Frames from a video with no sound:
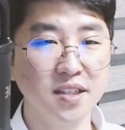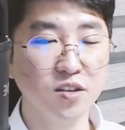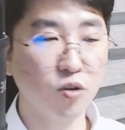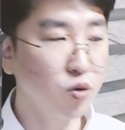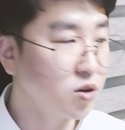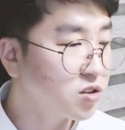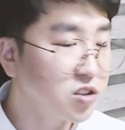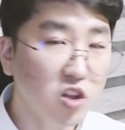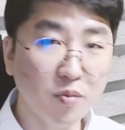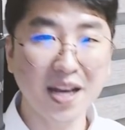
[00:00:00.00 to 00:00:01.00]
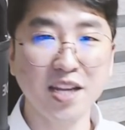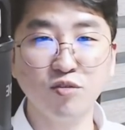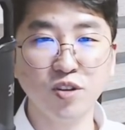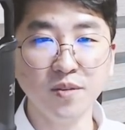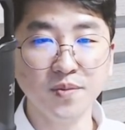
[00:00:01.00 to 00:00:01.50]
오히려 뜯어
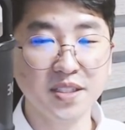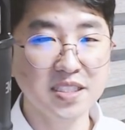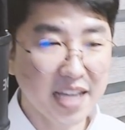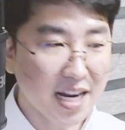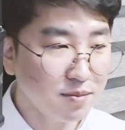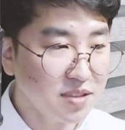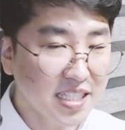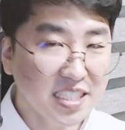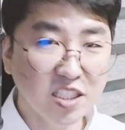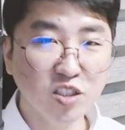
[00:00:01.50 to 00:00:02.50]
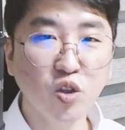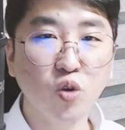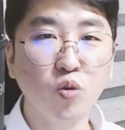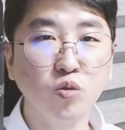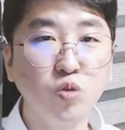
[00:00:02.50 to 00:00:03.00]
말리고요. 그 사람들의 의견을
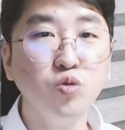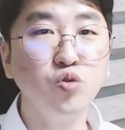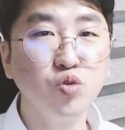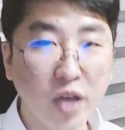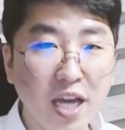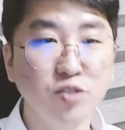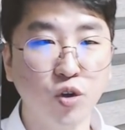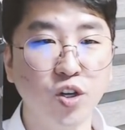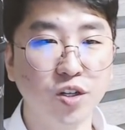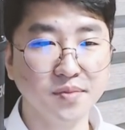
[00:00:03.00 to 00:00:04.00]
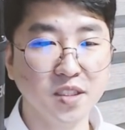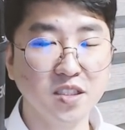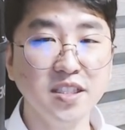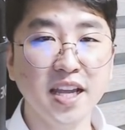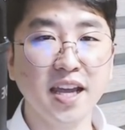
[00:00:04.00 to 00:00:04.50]
서로 존중해줘요.
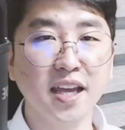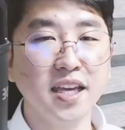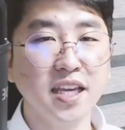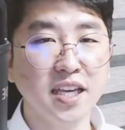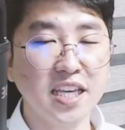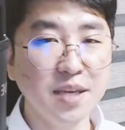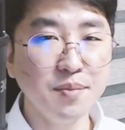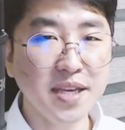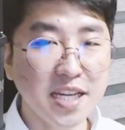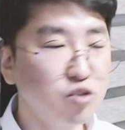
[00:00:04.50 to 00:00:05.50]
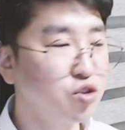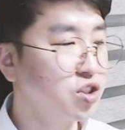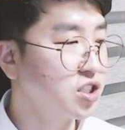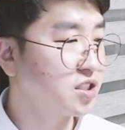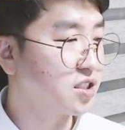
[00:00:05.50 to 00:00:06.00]
근데
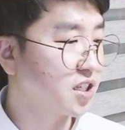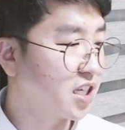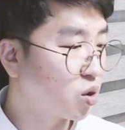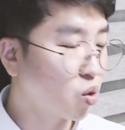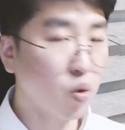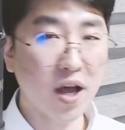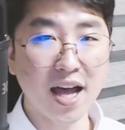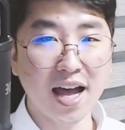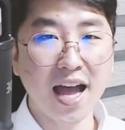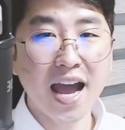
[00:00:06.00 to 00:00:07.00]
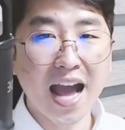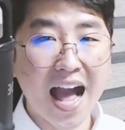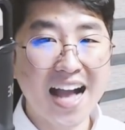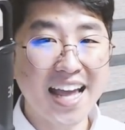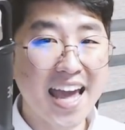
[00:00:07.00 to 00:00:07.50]
김일주는 기토가
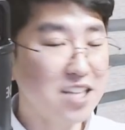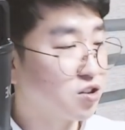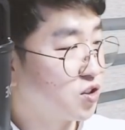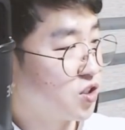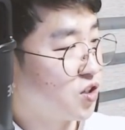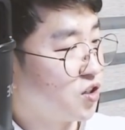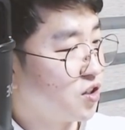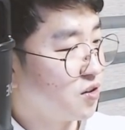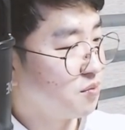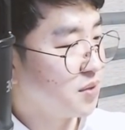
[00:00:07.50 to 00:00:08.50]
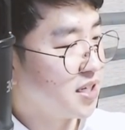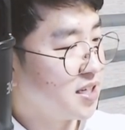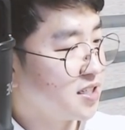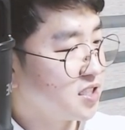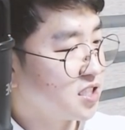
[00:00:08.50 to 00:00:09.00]
강해졌죠.
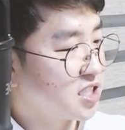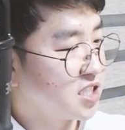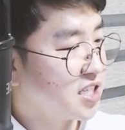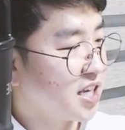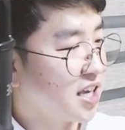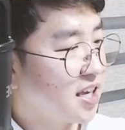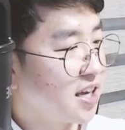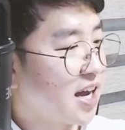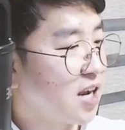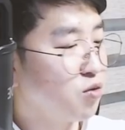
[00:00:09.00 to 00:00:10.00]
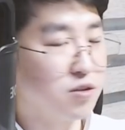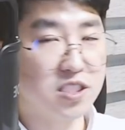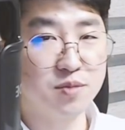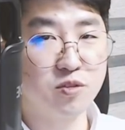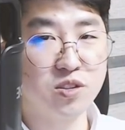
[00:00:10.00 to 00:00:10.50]
미를 지지에 깔고
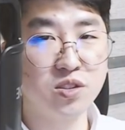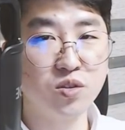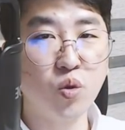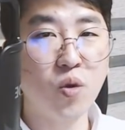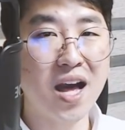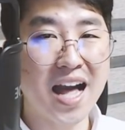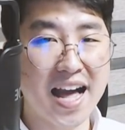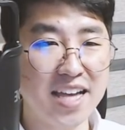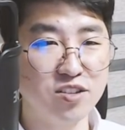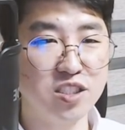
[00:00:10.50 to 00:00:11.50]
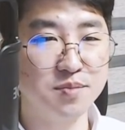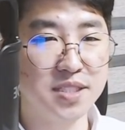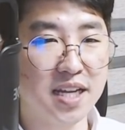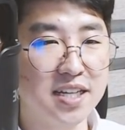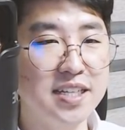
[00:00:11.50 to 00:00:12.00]
있음으로써 토가
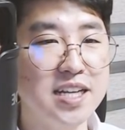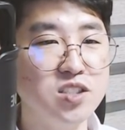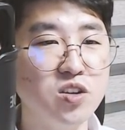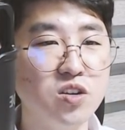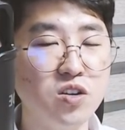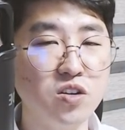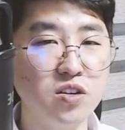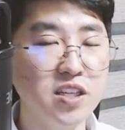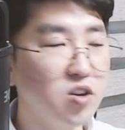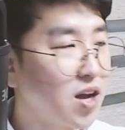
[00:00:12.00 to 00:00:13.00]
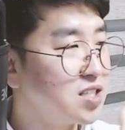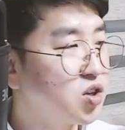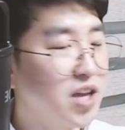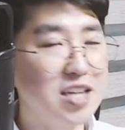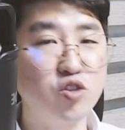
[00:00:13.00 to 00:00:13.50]
강해졌습니다. 그래서 이러한
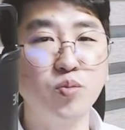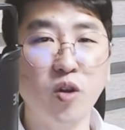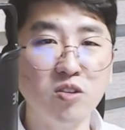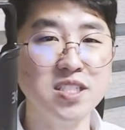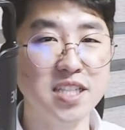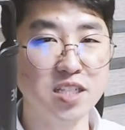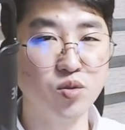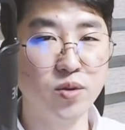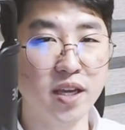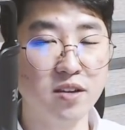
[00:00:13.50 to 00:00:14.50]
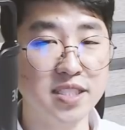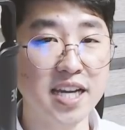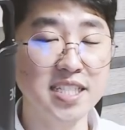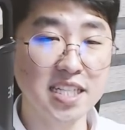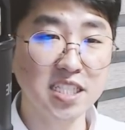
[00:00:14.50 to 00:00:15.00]
성향이 좀 떨어진다는 소리예요.
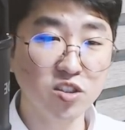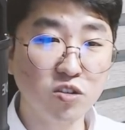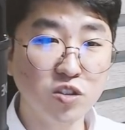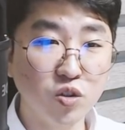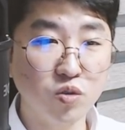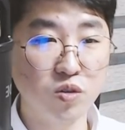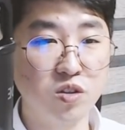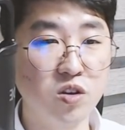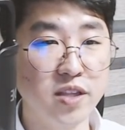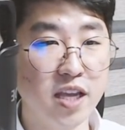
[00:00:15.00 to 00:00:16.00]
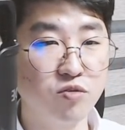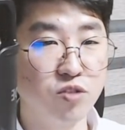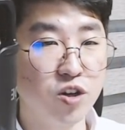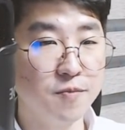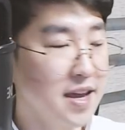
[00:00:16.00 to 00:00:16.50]
자기 자신을 적극적으로
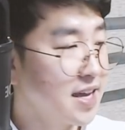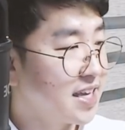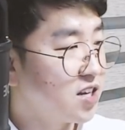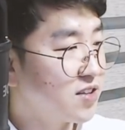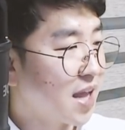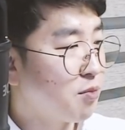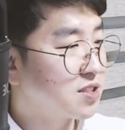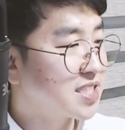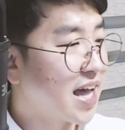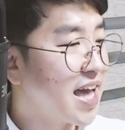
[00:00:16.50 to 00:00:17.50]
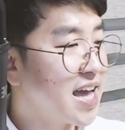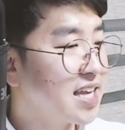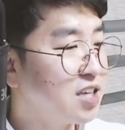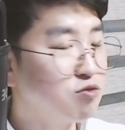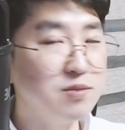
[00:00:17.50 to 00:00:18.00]
드러내고요. 이런 나머지
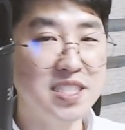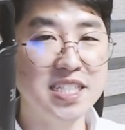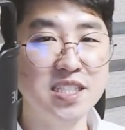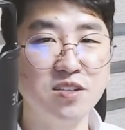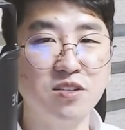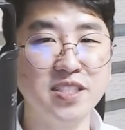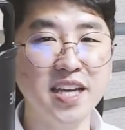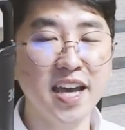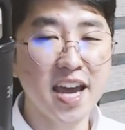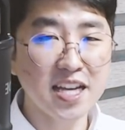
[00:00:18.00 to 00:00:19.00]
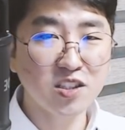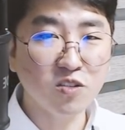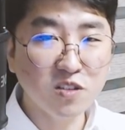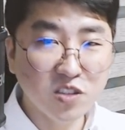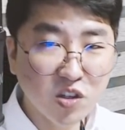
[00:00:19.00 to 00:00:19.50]
사행이 움직이는 것에
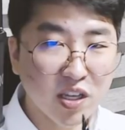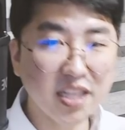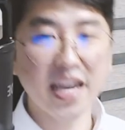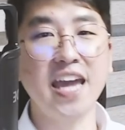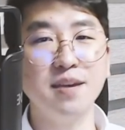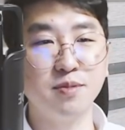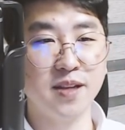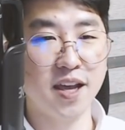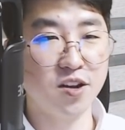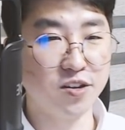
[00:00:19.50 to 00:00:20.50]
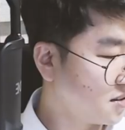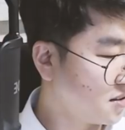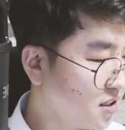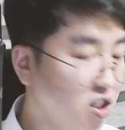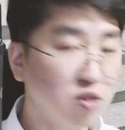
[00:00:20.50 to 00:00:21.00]
적극적인 개입을 해요.
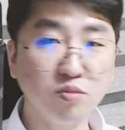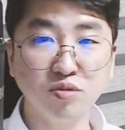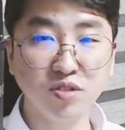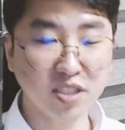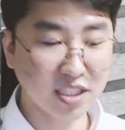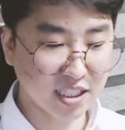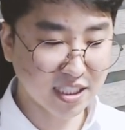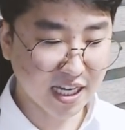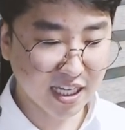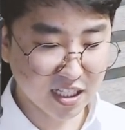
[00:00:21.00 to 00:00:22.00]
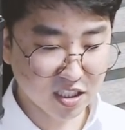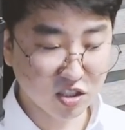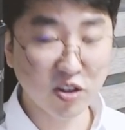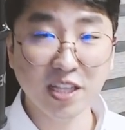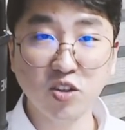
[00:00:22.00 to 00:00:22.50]
이런 부분들이 이제 자기를
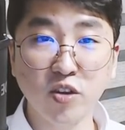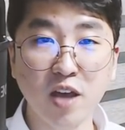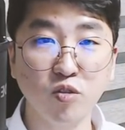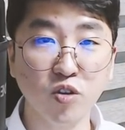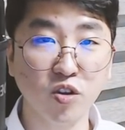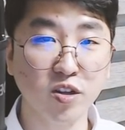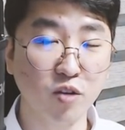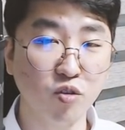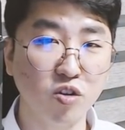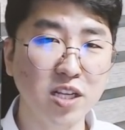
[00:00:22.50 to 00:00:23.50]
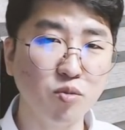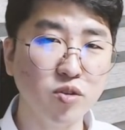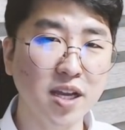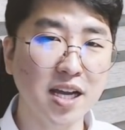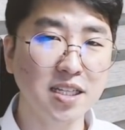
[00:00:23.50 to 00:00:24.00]
드러낸 성향으로 연결되고요. 그러다
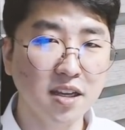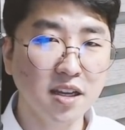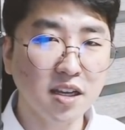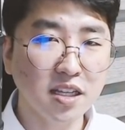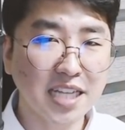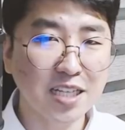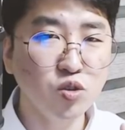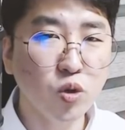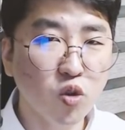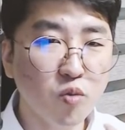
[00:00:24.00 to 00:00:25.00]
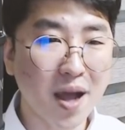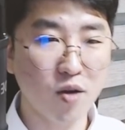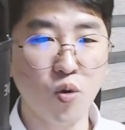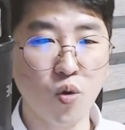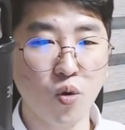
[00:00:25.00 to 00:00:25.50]
보니까 잔소리도
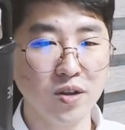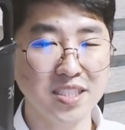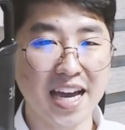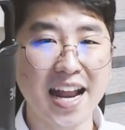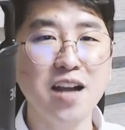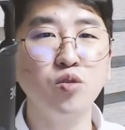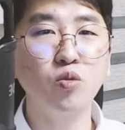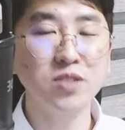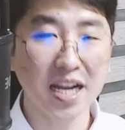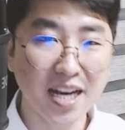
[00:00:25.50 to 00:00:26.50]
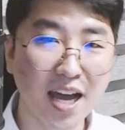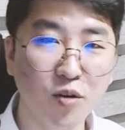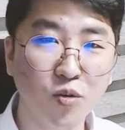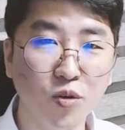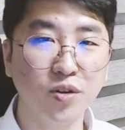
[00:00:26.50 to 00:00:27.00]
많고 자랑도
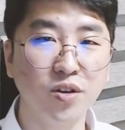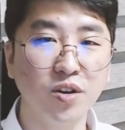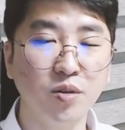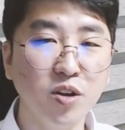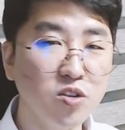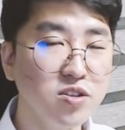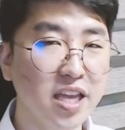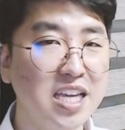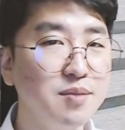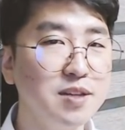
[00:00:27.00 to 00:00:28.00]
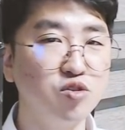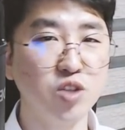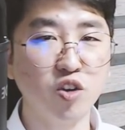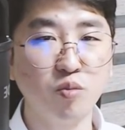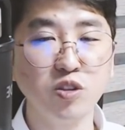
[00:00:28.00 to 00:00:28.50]
잘하고 뭐 이러는 게
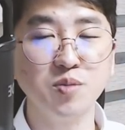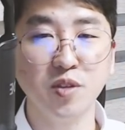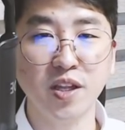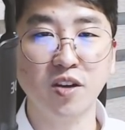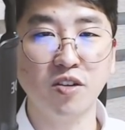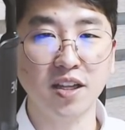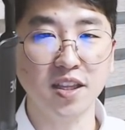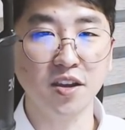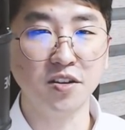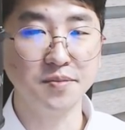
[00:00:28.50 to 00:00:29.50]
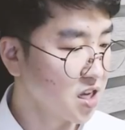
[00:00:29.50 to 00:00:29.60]
김일주라고 보시면 될 것 같아요.